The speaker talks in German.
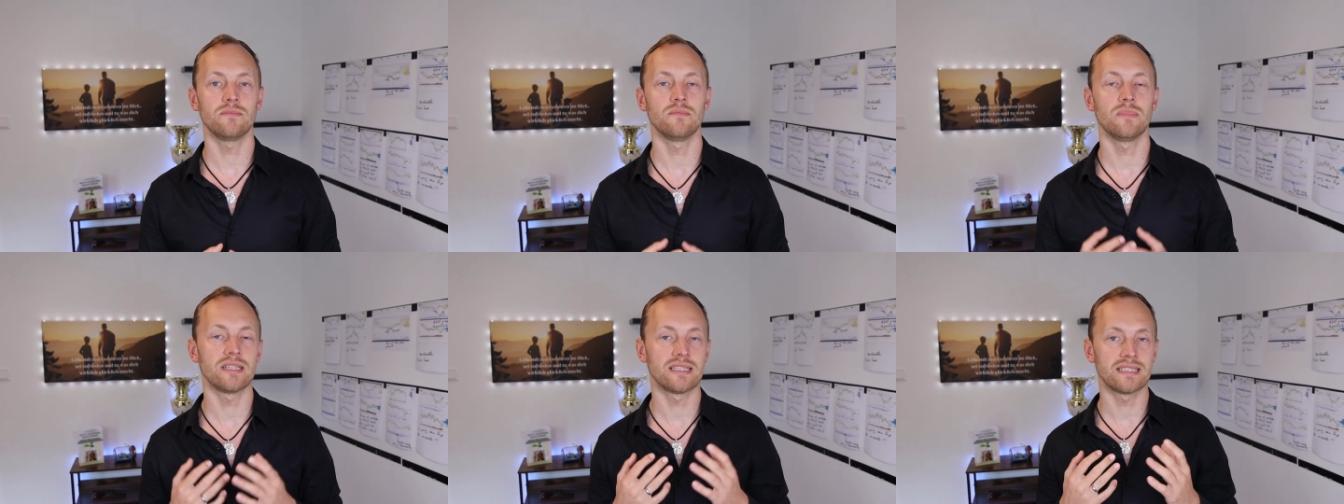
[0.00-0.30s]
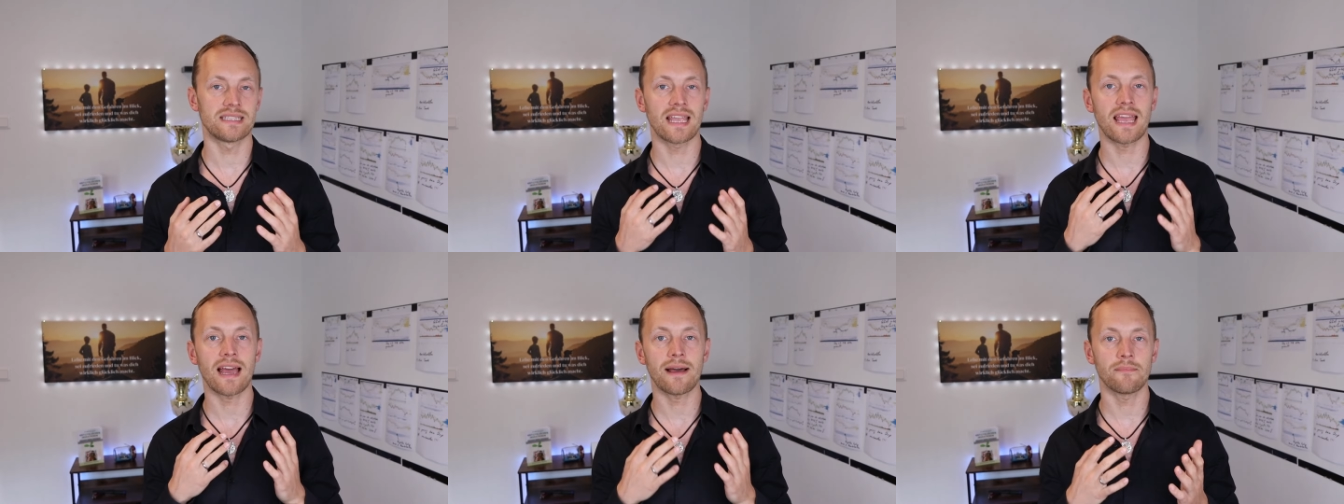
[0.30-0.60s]

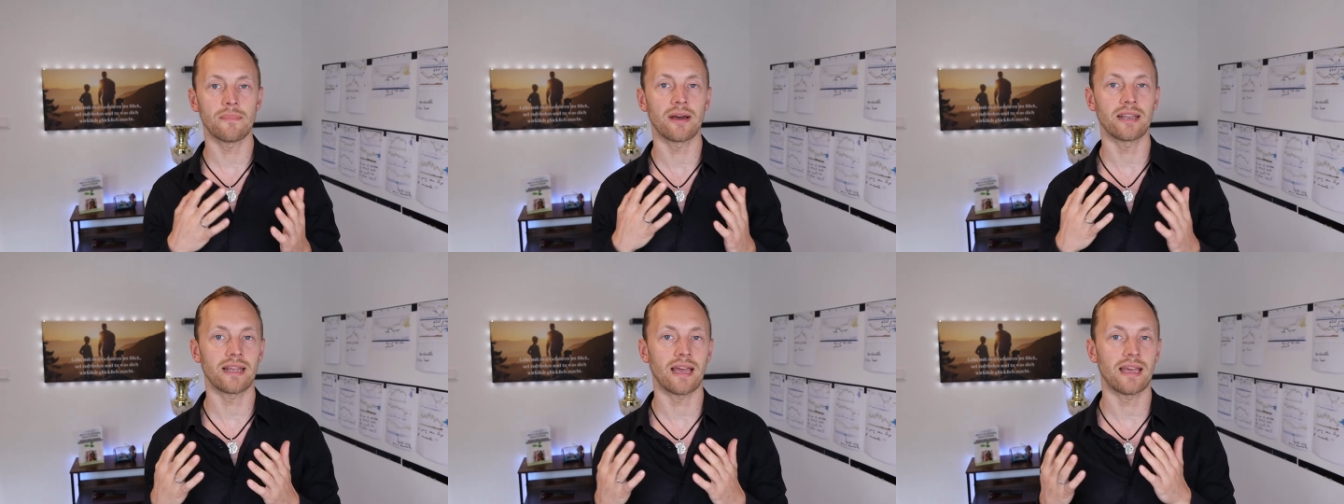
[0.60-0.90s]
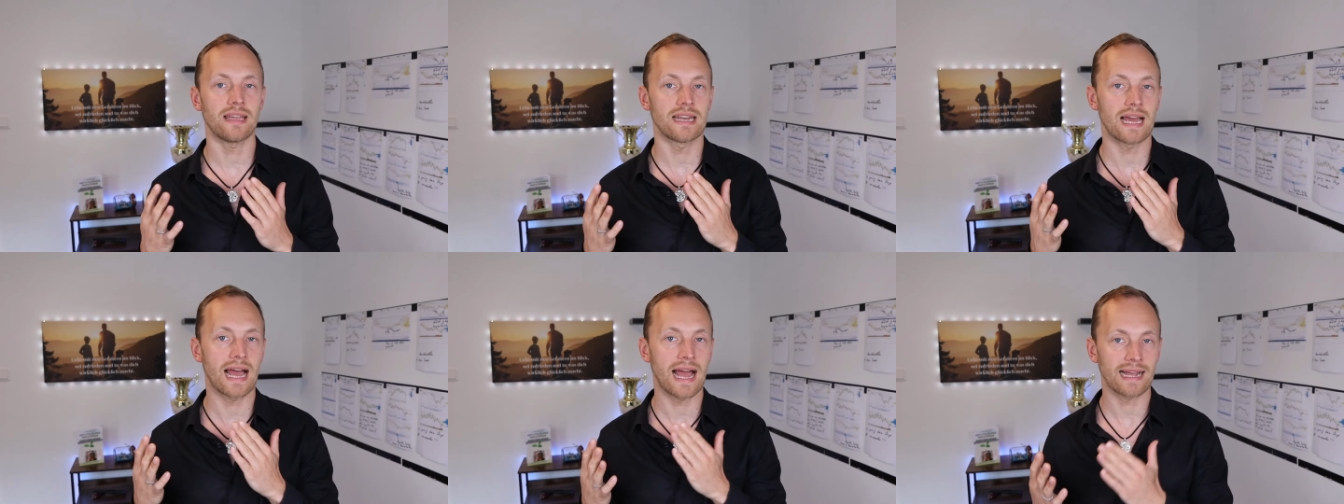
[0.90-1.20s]
mit der man
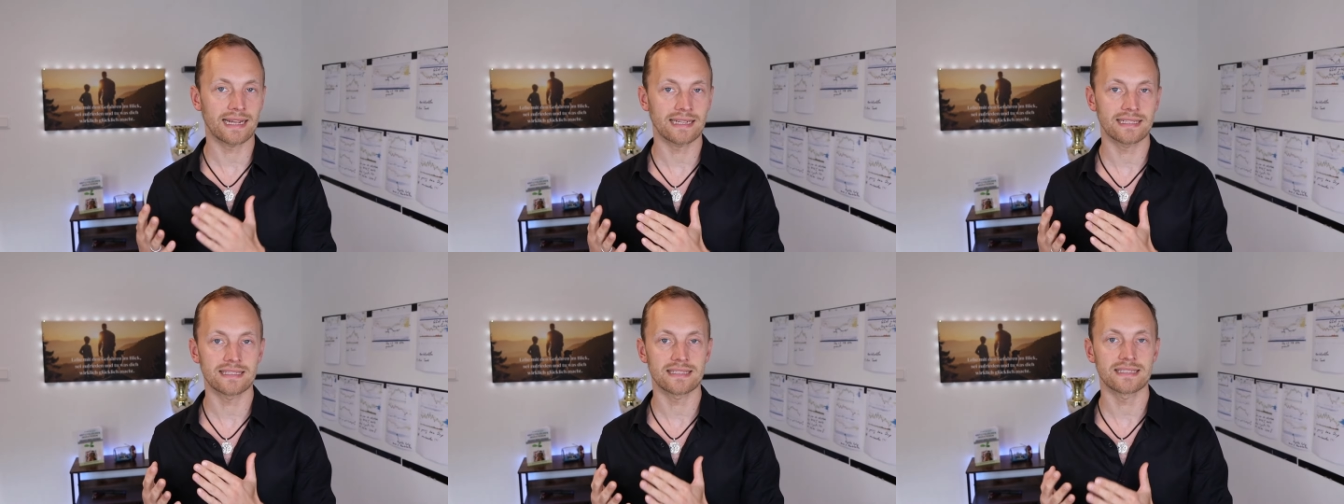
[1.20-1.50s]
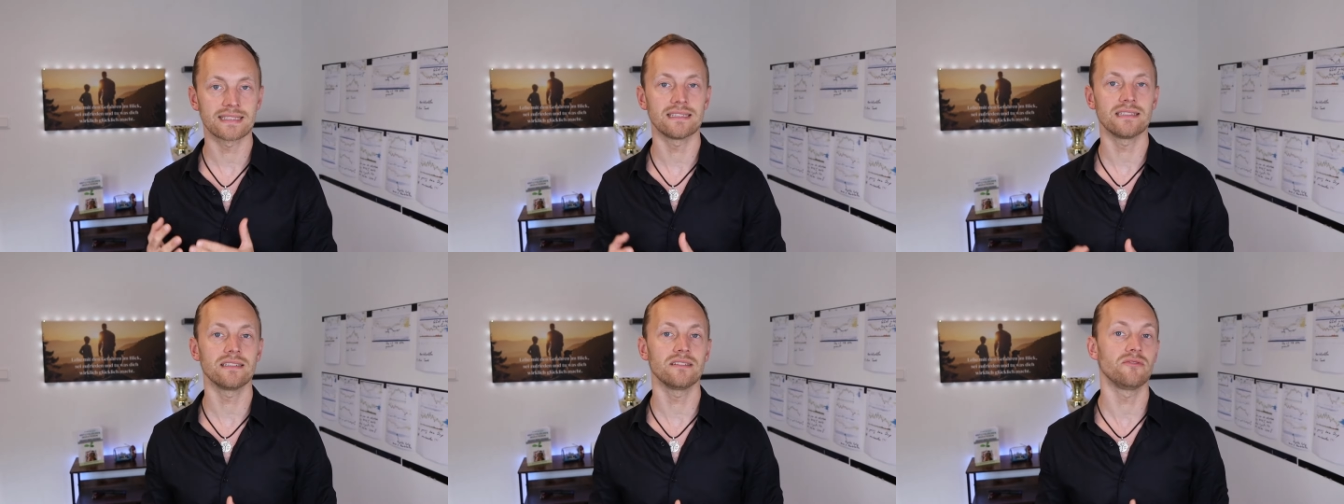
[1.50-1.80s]
eine
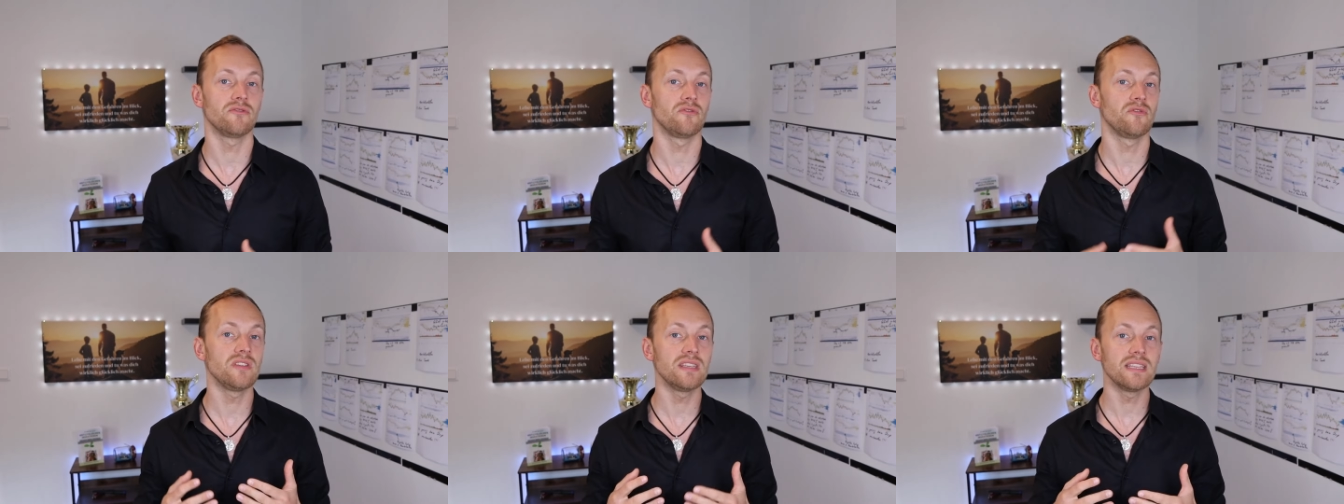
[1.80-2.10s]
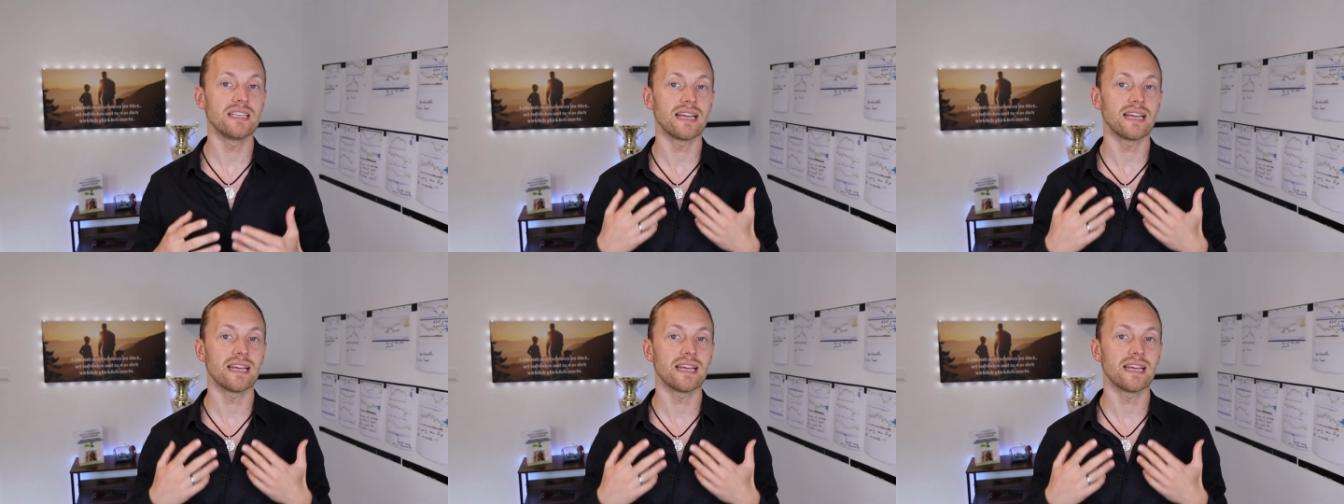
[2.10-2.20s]
Aktie wie